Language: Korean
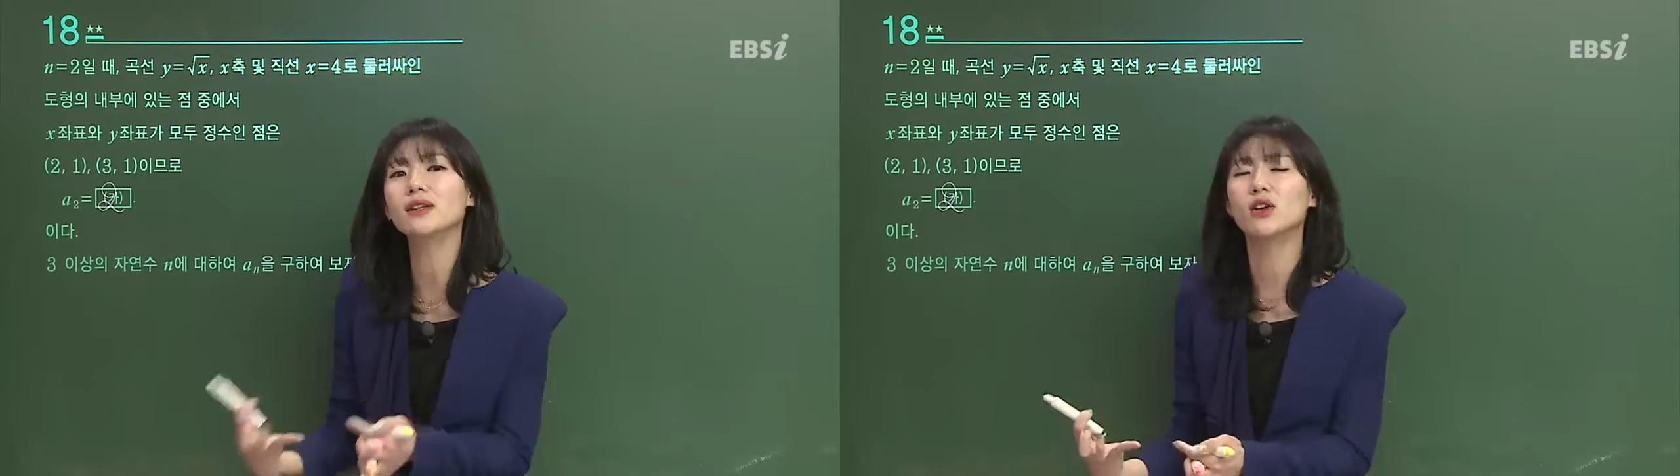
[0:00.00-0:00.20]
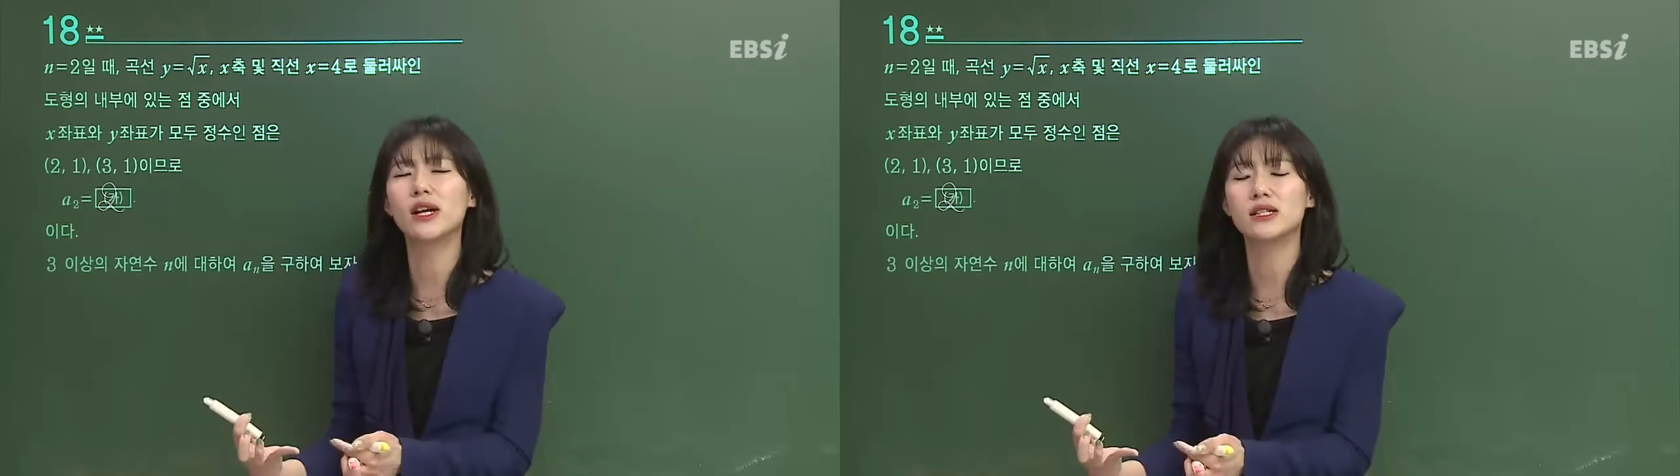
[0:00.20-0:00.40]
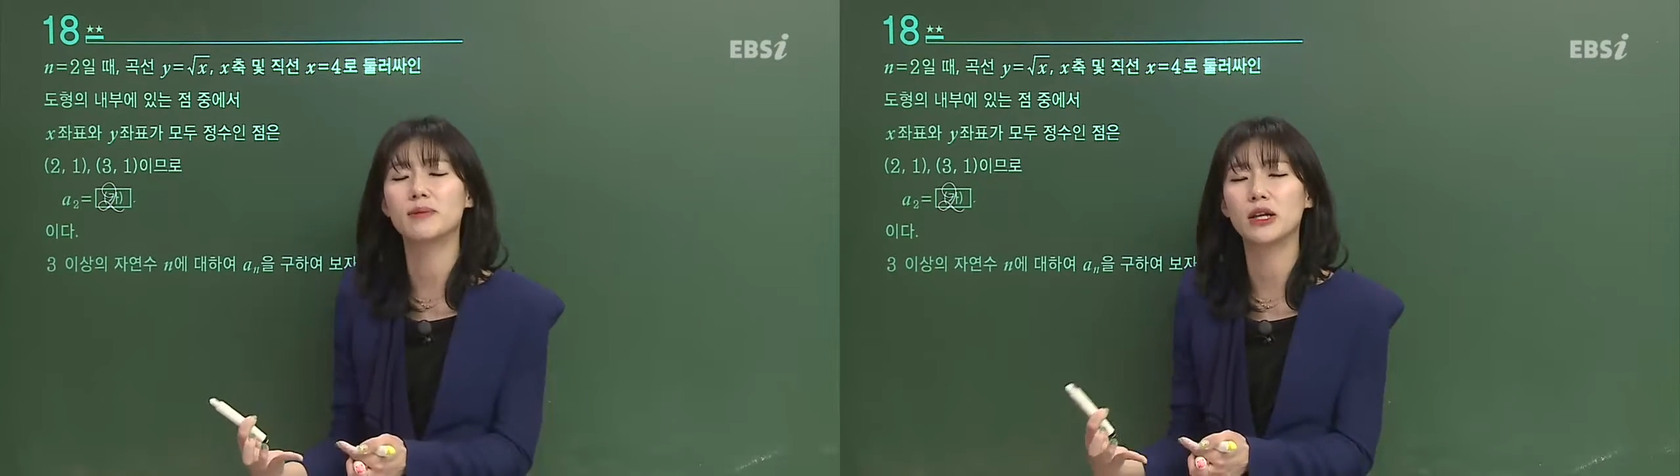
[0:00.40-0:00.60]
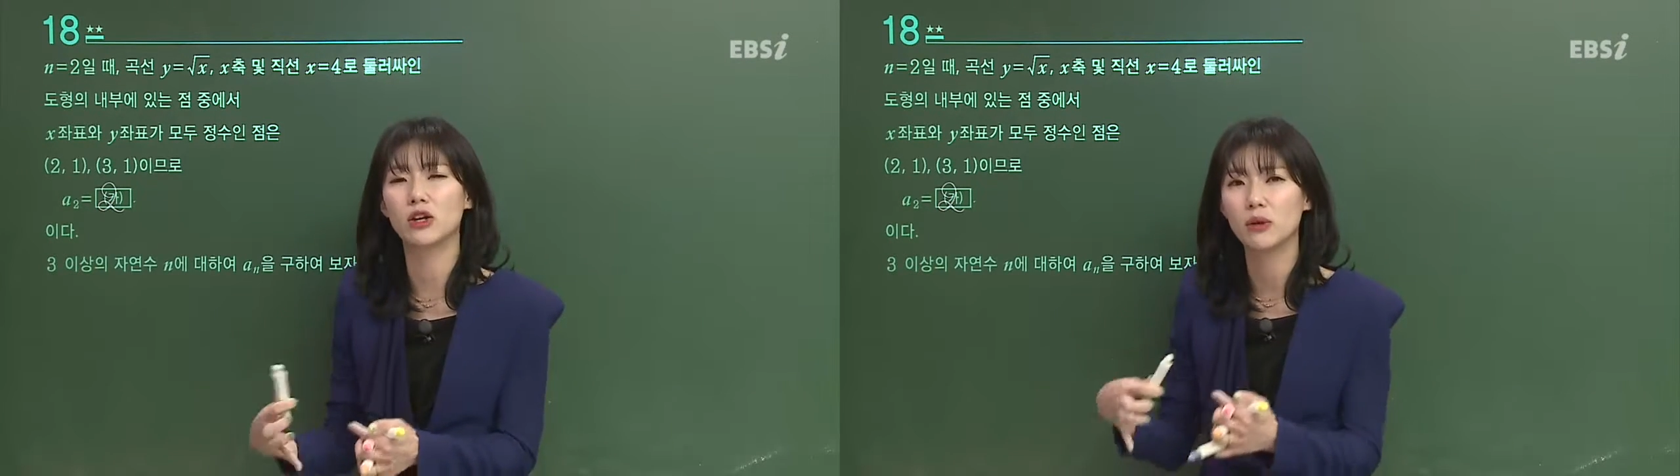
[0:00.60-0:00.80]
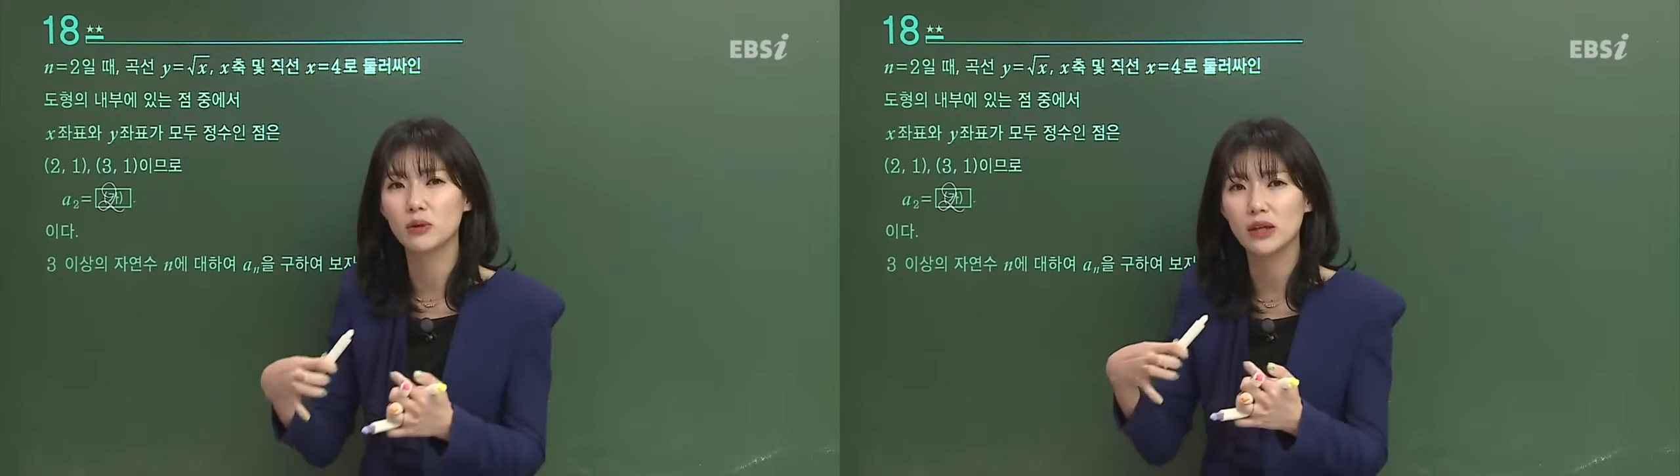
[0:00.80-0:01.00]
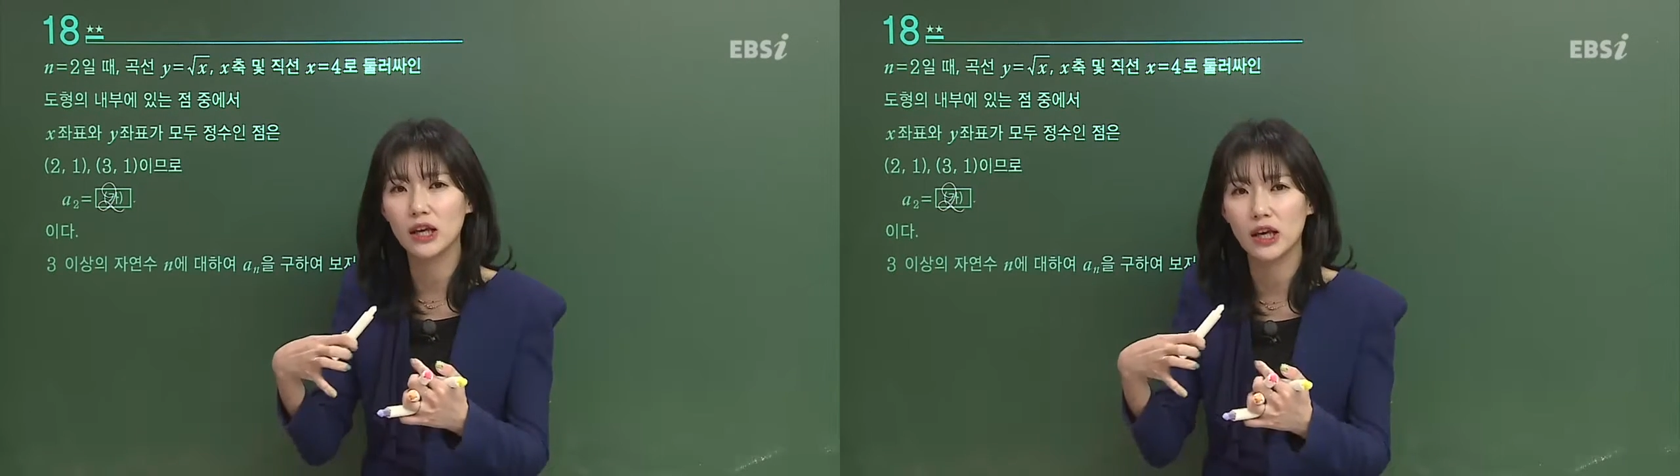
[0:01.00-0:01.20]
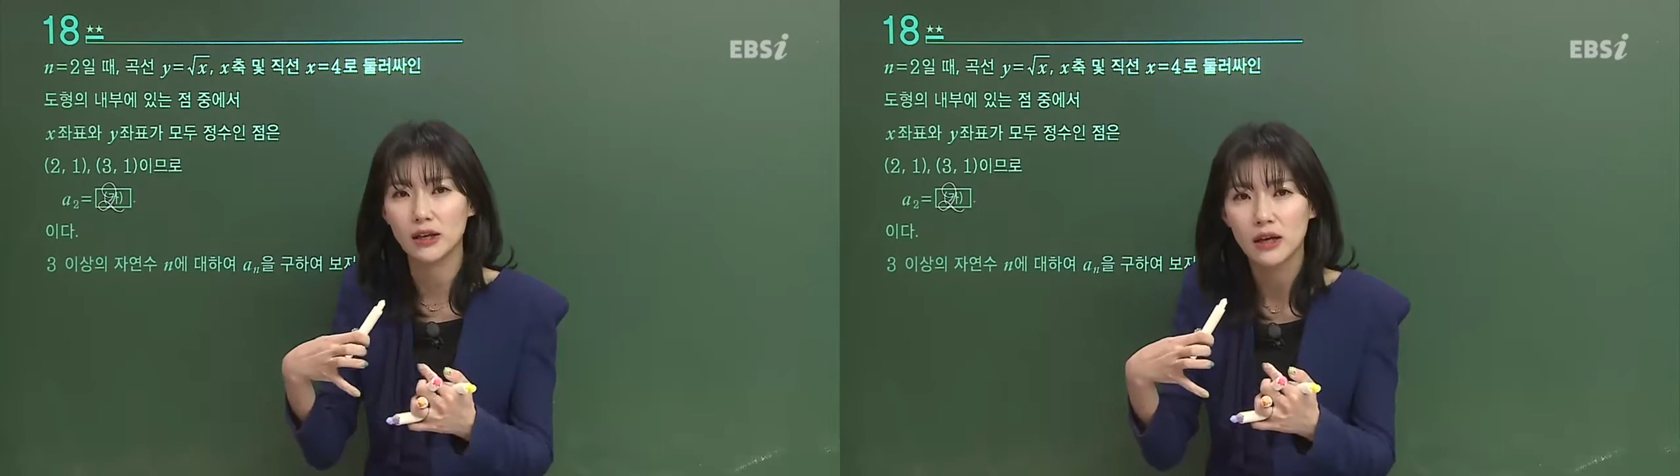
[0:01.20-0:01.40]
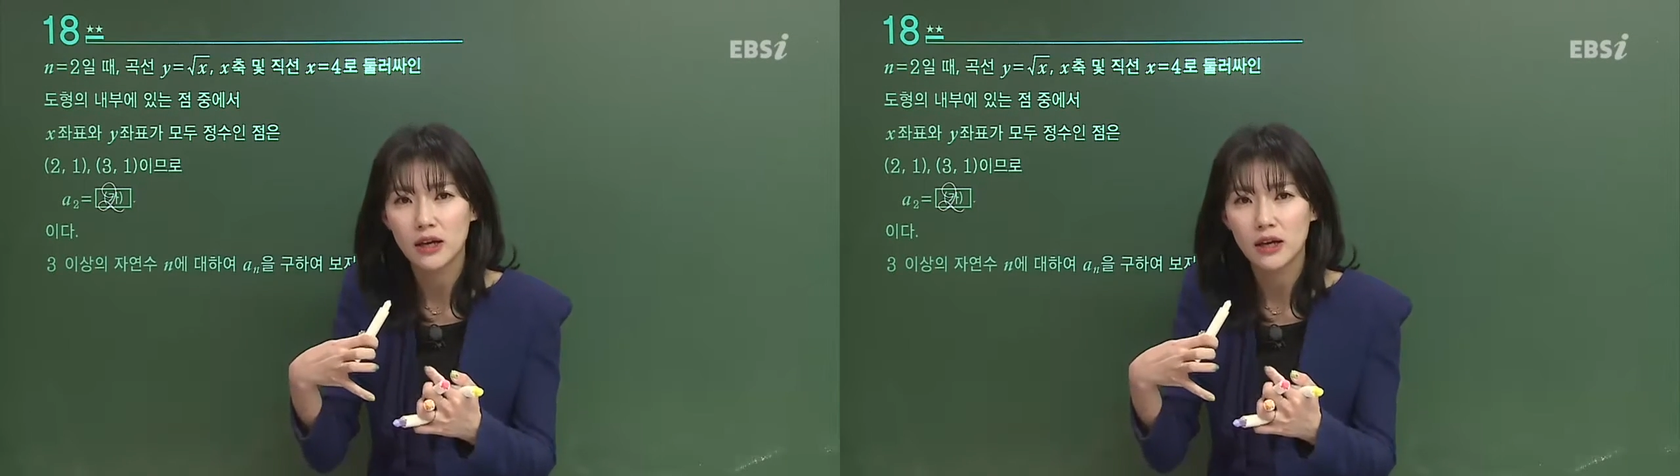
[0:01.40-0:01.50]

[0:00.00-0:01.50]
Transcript: 들어갈지만 여러분이